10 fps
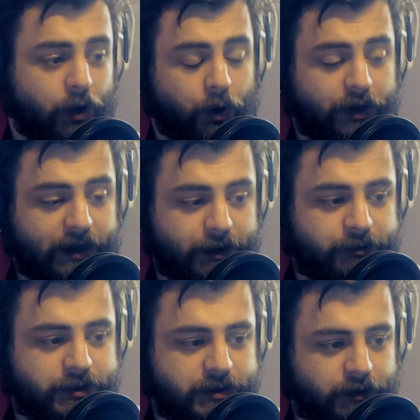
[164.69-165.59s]
Окей,
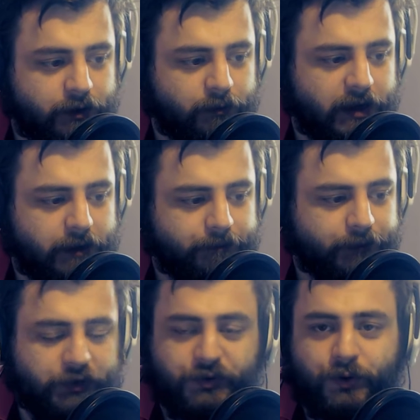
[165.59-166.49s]
600 рублей,
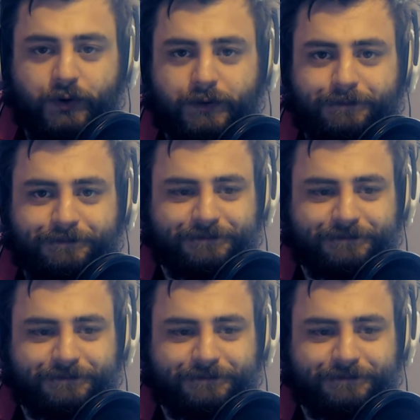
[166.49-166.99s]
здорово.